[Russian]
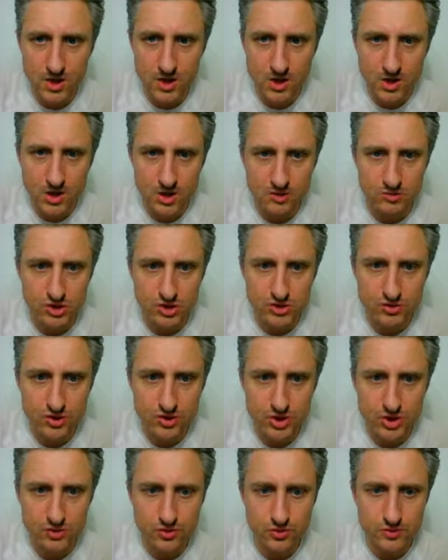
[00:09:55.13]
либо что-то
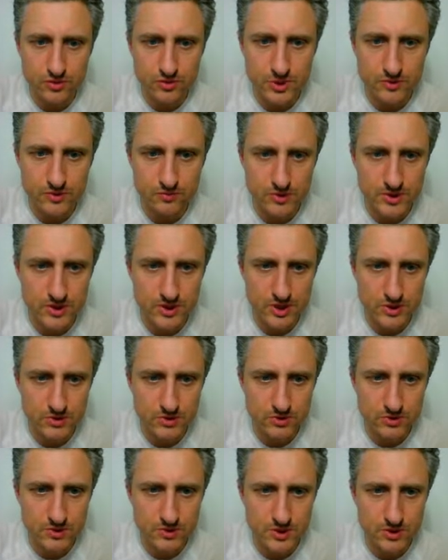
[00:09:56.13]
еще. То есть вот здесь вот
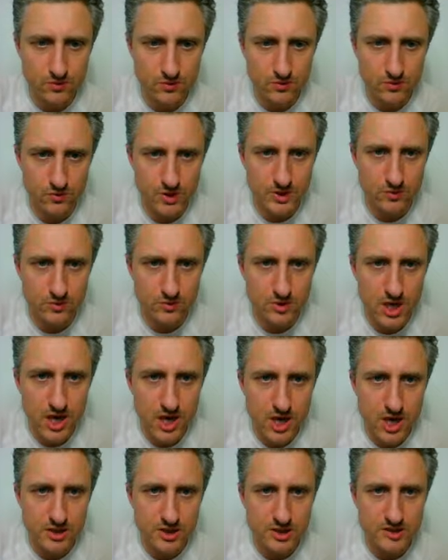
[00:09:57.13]
все у нас вот
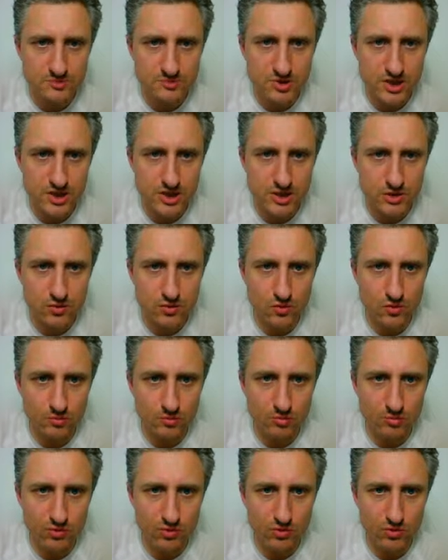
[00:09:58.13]
распределено
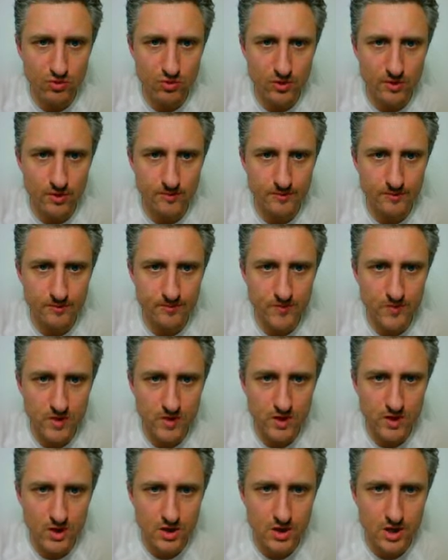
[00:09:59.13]
по
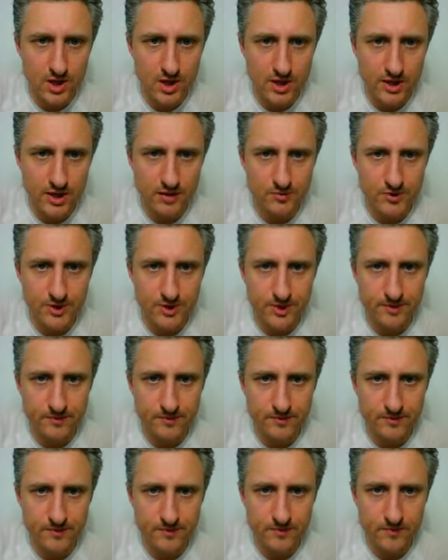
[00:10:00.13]
каким-то
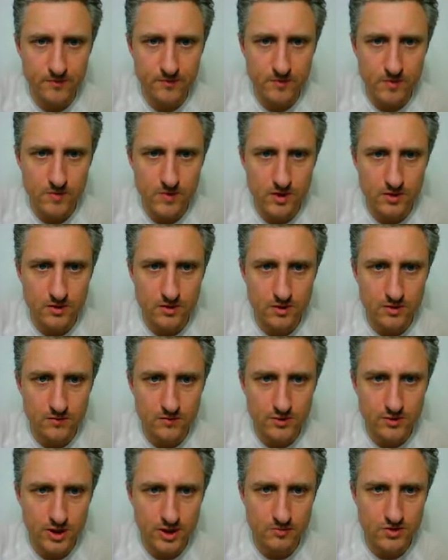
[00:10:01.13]
э,
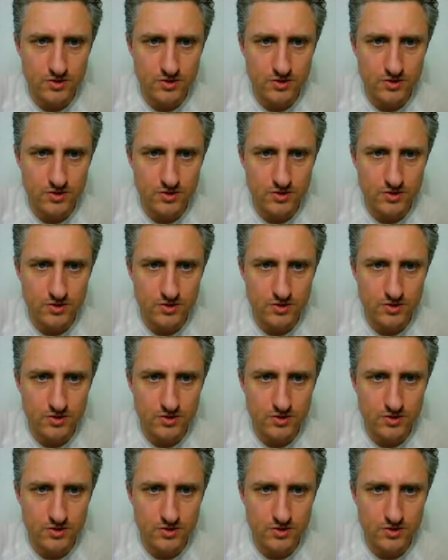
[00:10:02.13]
вот таким